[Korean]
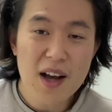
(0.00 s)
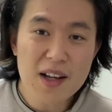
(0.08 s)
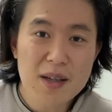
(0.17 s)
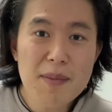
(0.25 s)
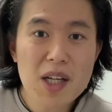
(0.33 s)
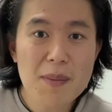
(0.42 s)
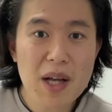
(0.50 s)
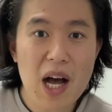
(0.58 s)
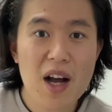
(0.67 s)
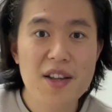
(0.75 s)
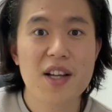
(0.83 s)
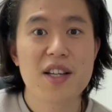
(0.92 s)
그만큼
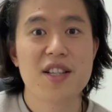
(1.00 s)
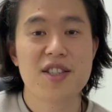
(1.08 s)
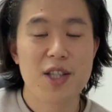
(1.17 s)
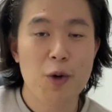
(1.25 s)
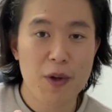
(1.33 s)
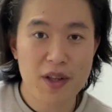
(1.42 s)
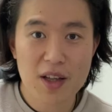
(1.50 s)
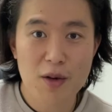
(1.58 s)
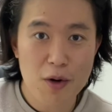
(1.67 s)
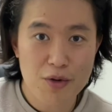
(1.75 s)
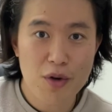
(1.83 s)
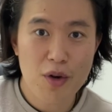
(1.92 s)
강한 향기를 지니고 있다는
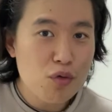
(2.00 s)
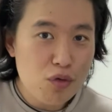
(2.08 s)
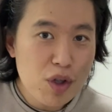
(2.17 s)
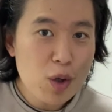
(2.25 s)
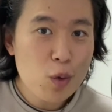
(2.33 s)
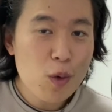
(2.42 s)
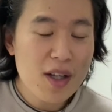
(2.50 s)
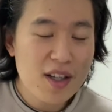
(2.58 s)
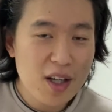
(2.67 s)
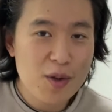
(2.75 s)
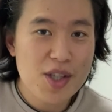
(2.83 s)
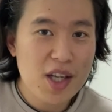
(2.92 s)
거죠. 우리 또한
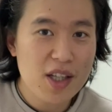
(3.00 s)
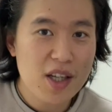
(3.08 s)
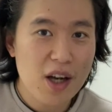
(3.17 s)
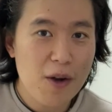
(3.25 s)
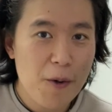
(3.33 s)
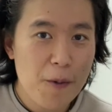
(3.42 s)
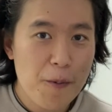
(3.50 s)
그래야 되지 않을까요?